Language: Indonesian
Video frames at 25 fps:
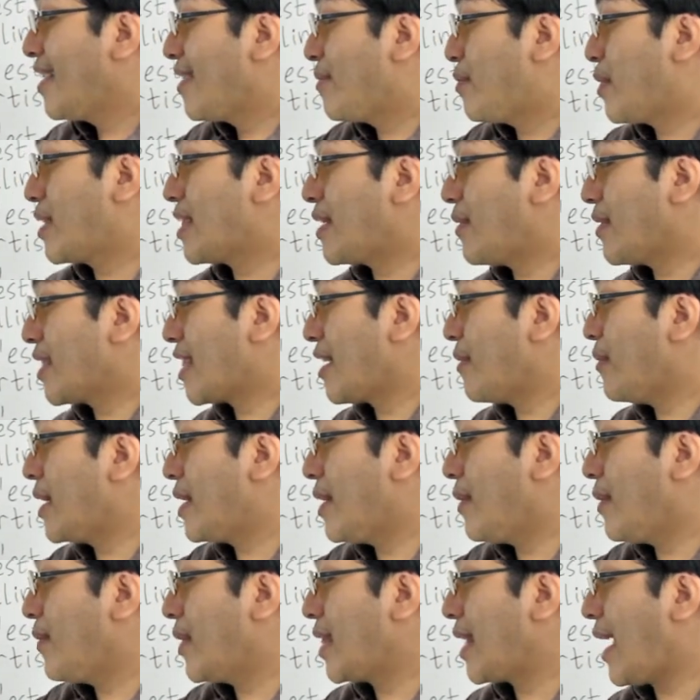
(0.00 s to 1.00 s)
pertama-tama
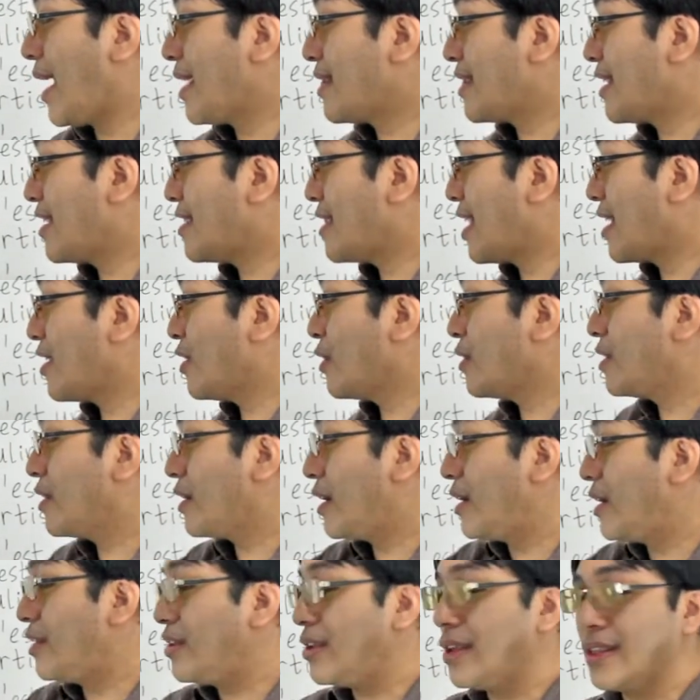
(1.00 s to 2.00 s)
dapat atestasi
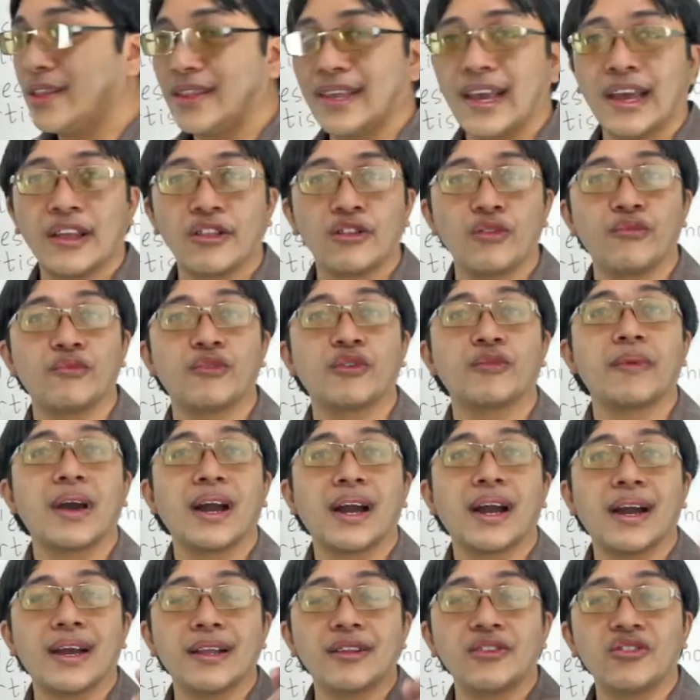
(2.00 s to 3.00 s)
delicit yaitu
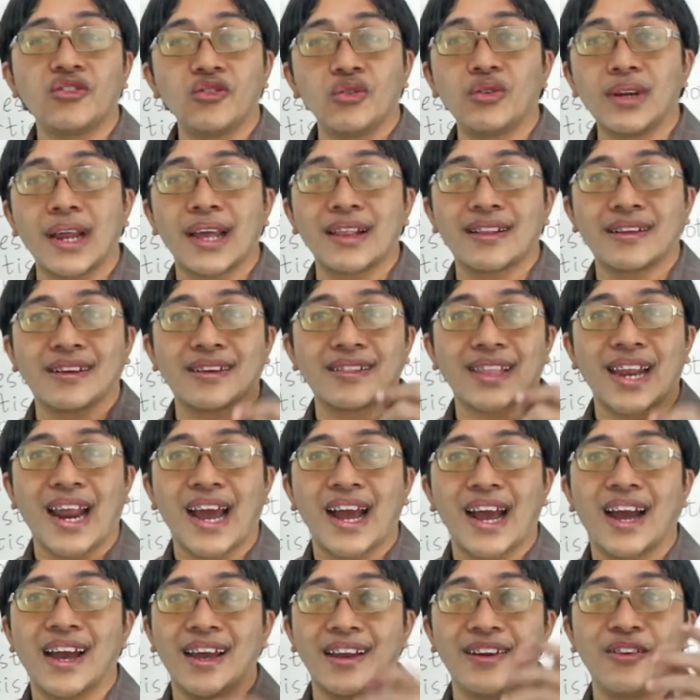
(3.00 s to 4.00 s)
merupakan surat
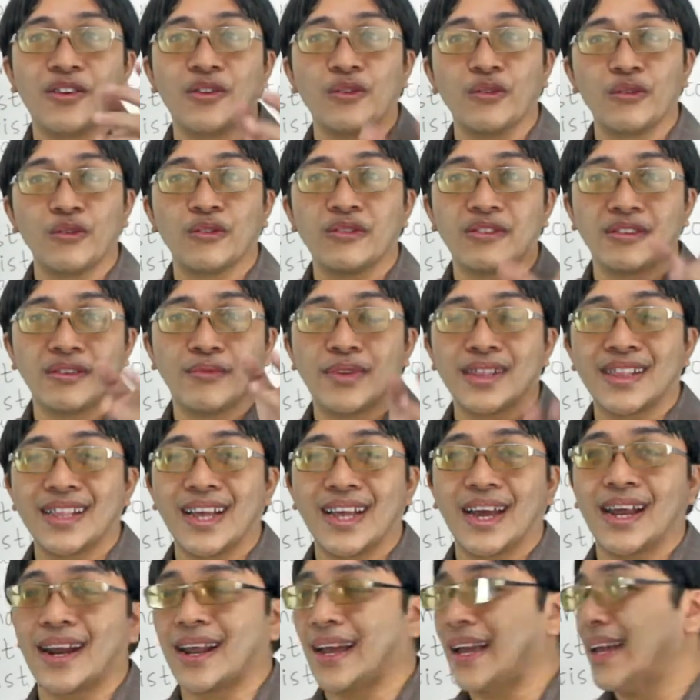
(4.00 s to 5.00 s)
keterangan lulus
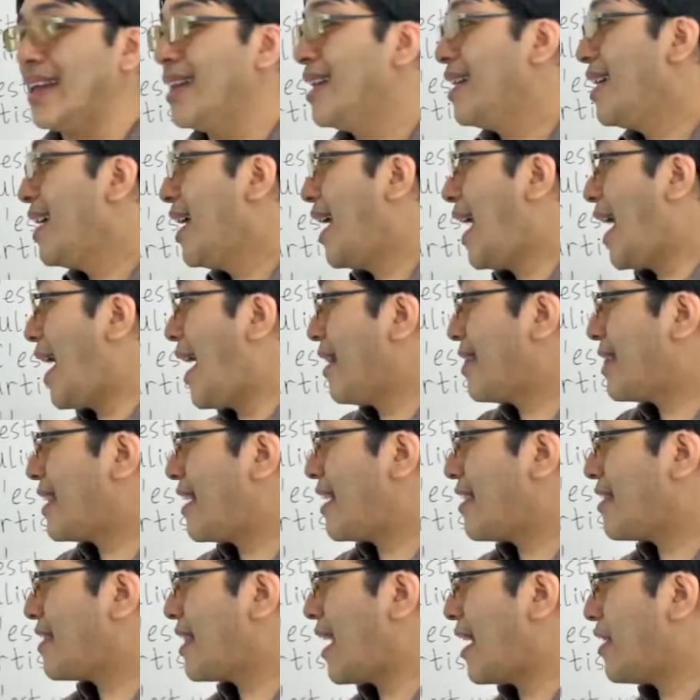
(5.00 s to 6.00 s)
sementara
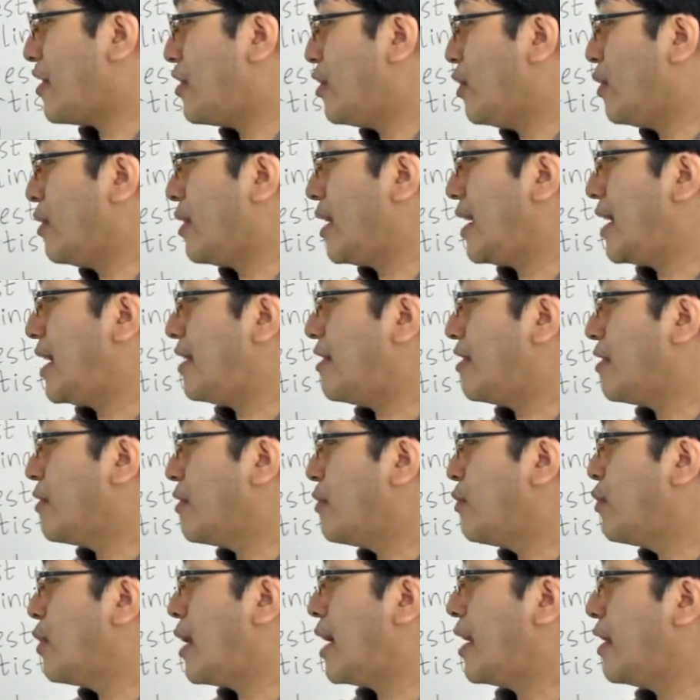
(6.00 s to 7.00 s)
atestasiung ini
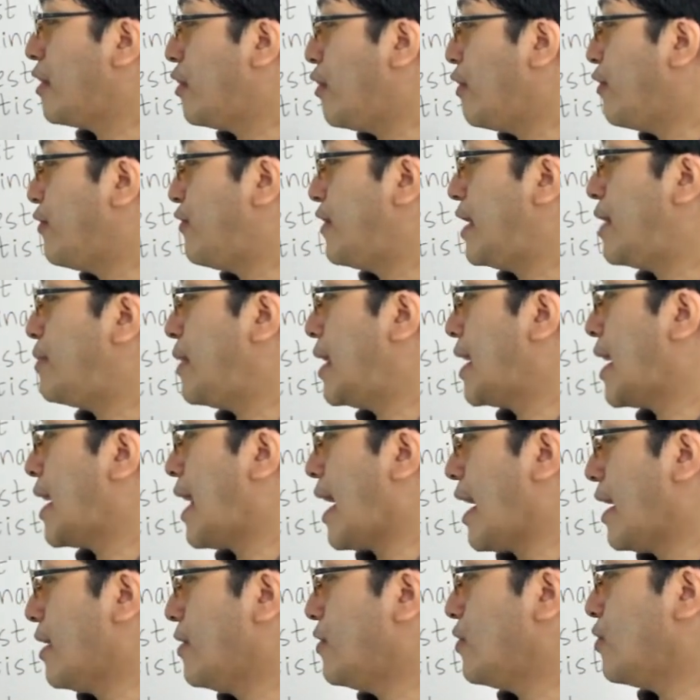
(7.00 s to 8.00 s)
sebuah non
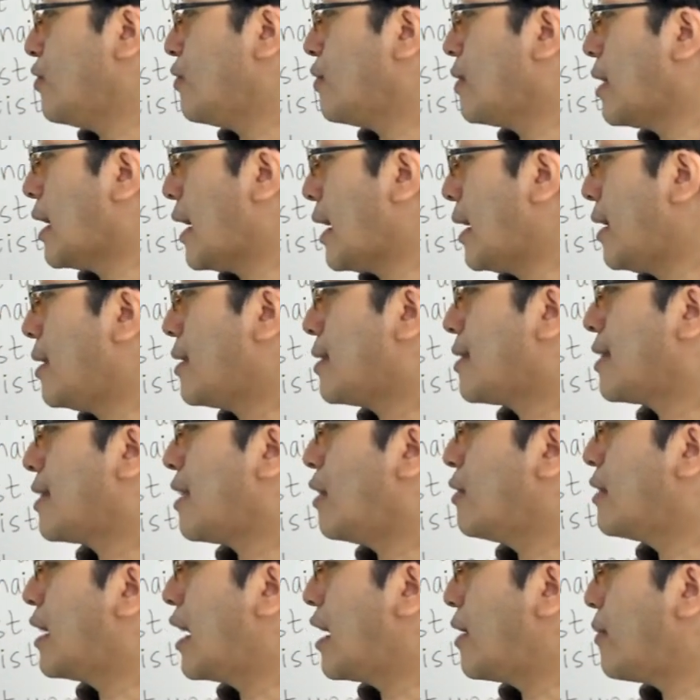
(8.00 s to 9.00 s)
feminang juga
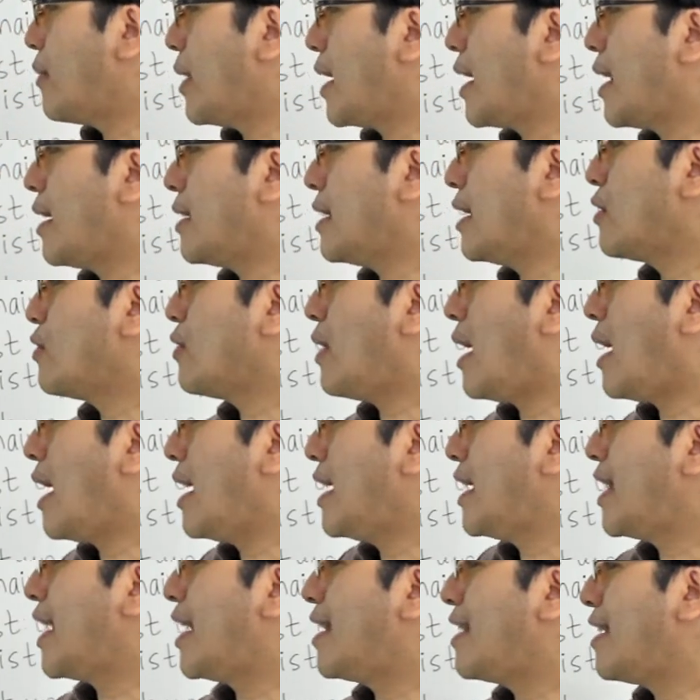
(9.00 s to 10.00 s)
tahu dari mana yaitu
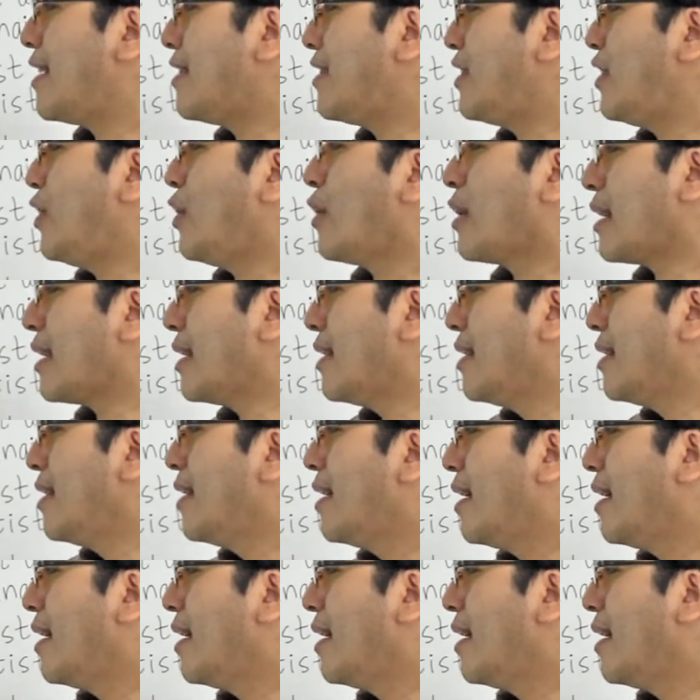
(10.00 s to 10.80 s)
akhirannya tion